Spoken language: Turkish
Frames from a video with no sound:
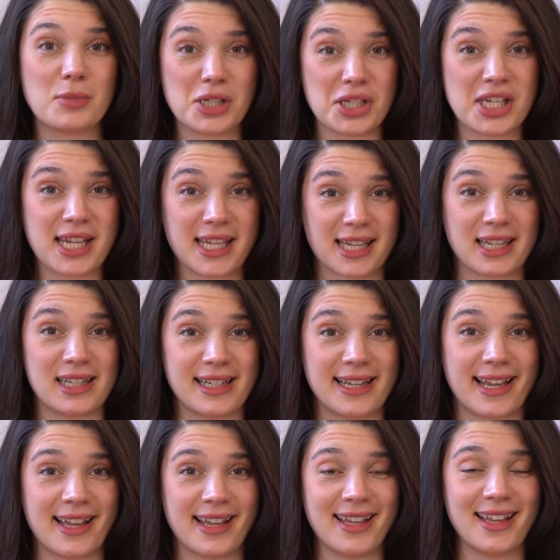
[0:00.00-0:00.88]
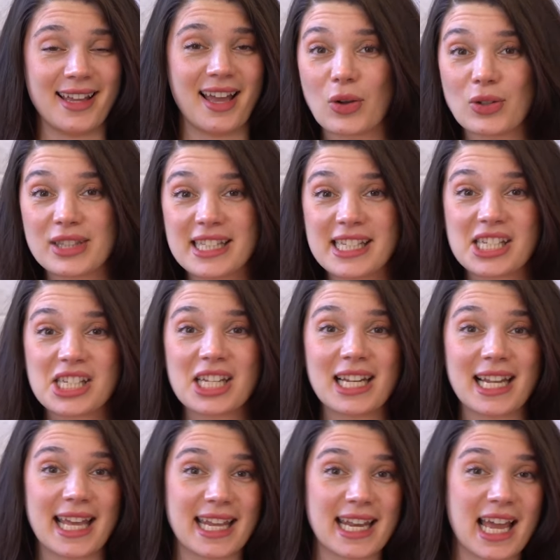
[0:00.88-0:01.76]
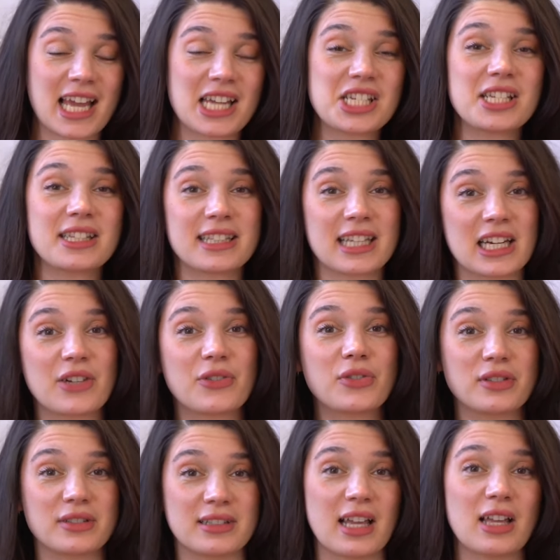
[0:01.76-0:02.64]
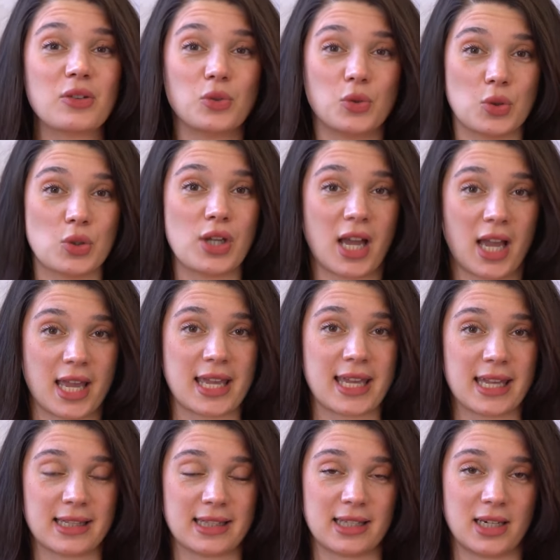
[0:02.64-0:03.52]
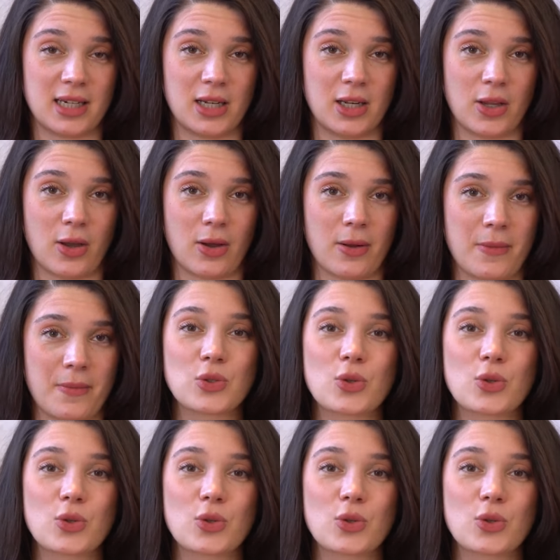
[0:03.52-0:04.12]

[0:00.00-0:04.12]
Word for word: bir şekilde o dişil enerji tarafından dünyaya getiriliyor.